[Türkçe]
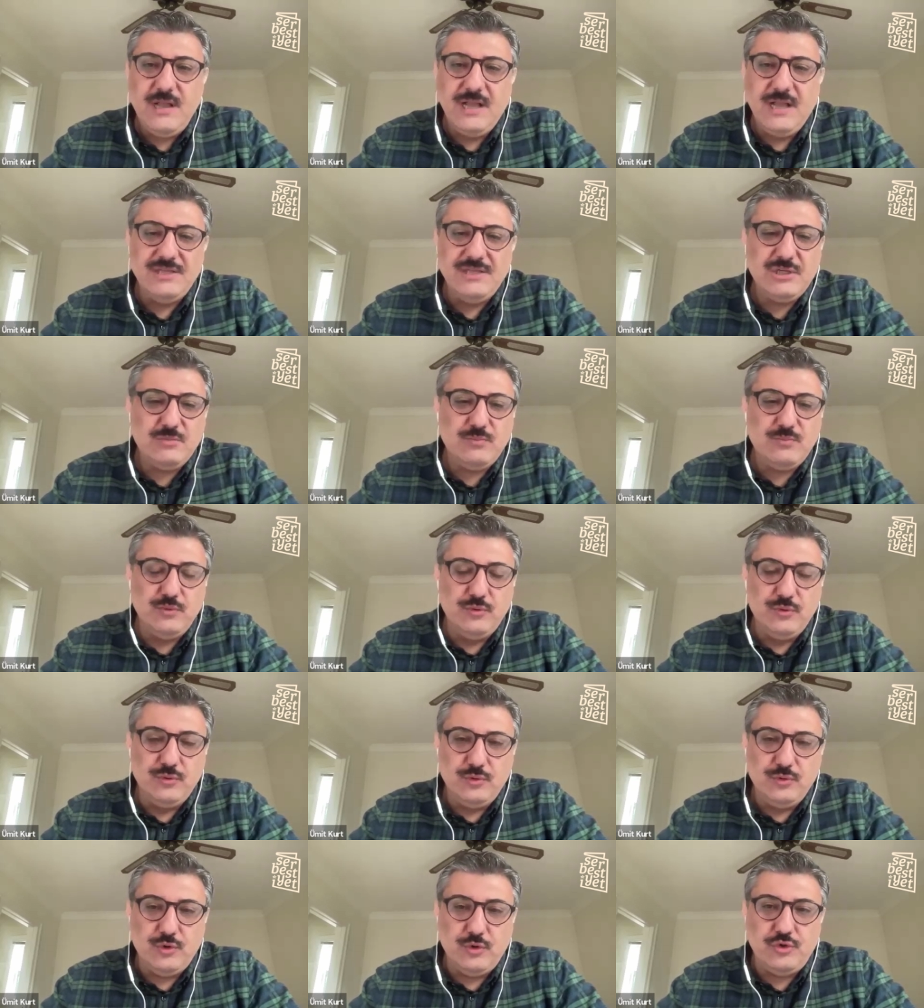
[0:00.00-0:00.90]
ancak
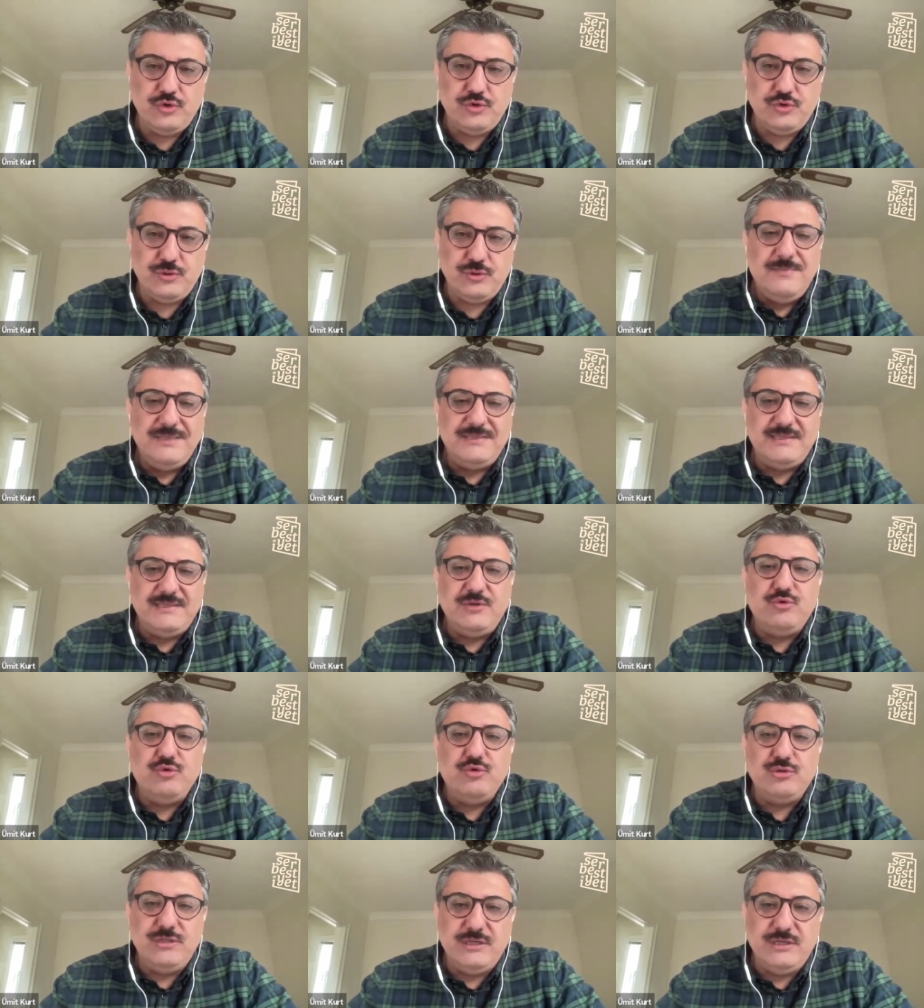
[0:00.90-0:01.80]
bu göç
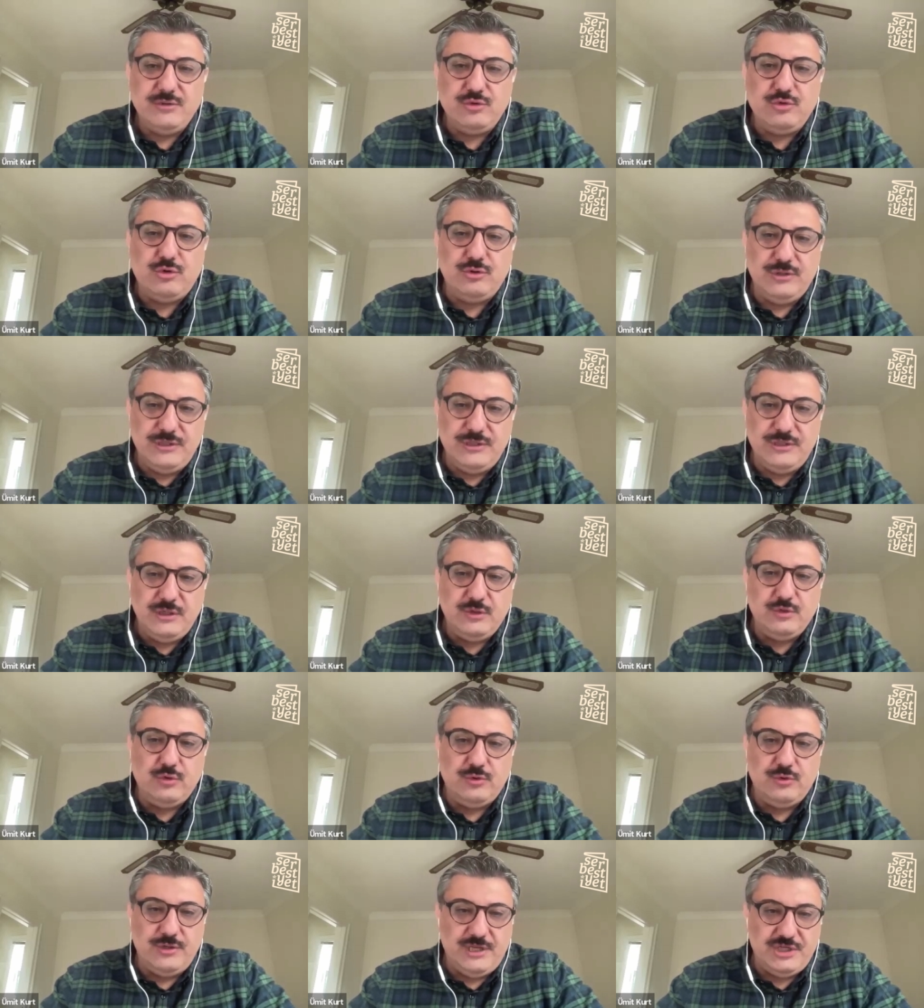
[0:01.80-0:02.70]
1800'lerin
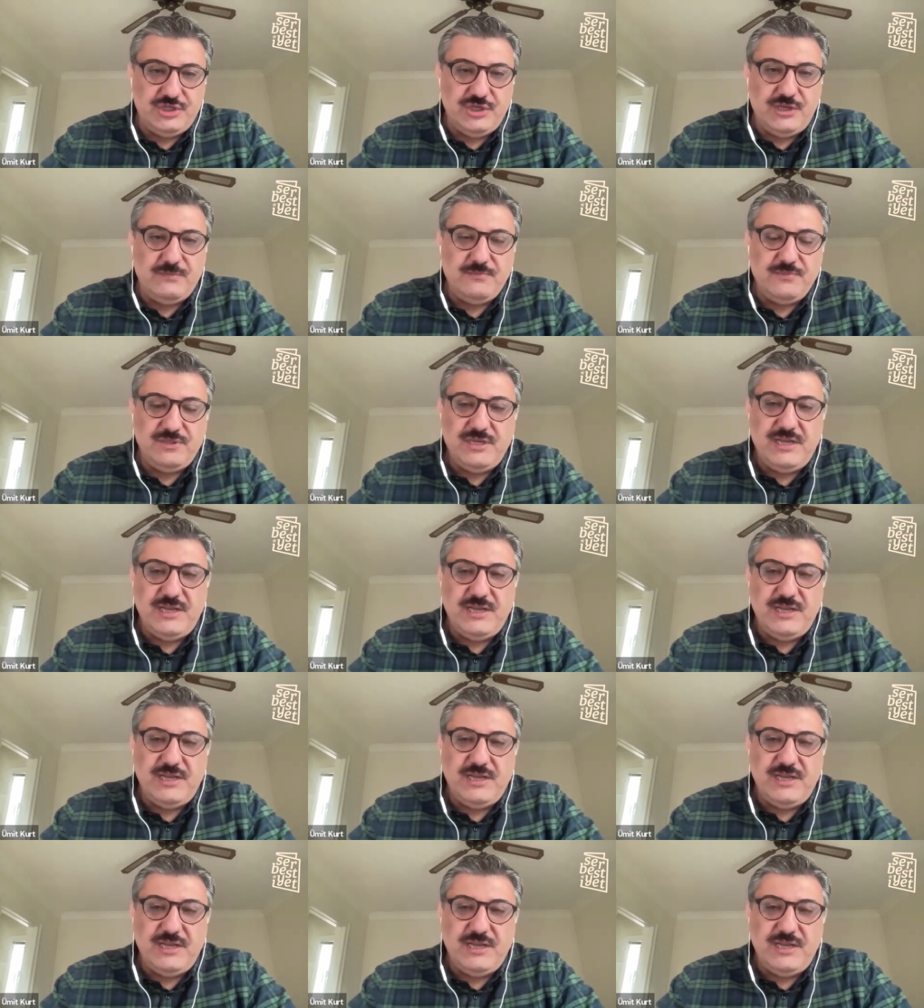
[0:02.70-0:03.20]
sonlarına doğru yaşanmış.